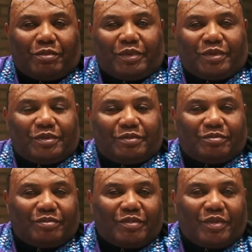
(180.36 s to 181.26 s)
euh,
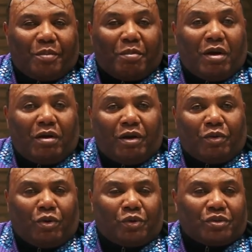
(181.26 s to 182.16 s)
Ma
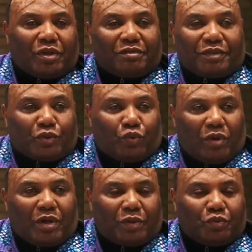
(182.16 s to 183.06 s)
rencontre avec
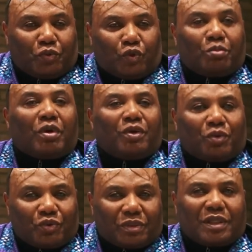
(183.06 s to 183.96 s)
toi, quand nous nous sommes
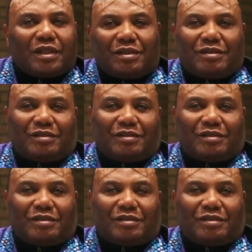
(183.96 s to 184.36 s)
rencontrés,